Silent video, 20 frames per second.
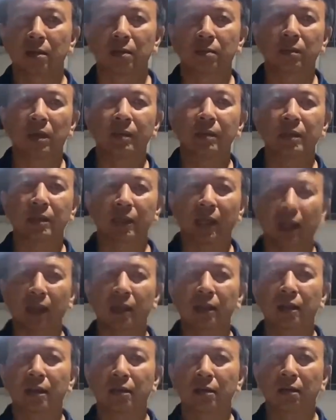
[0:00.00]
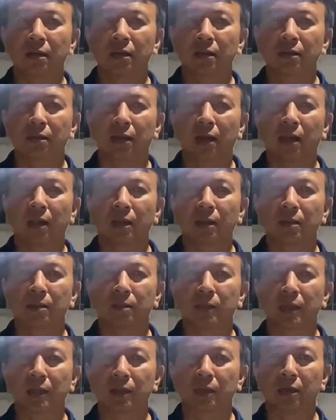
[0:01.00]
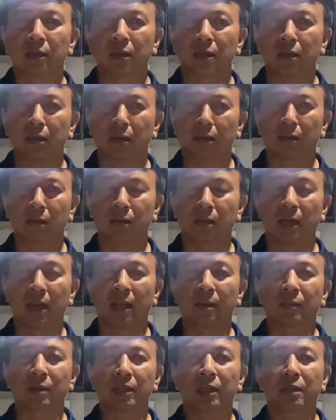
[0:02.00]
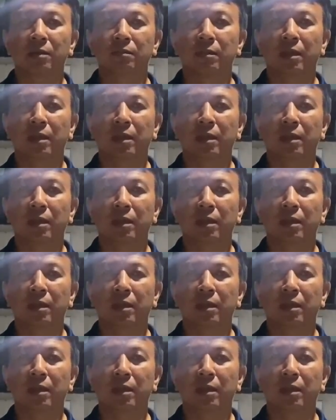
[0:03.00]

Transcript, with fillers: bớt tương tác cái kênh đó, thành ra mình làm cái kênh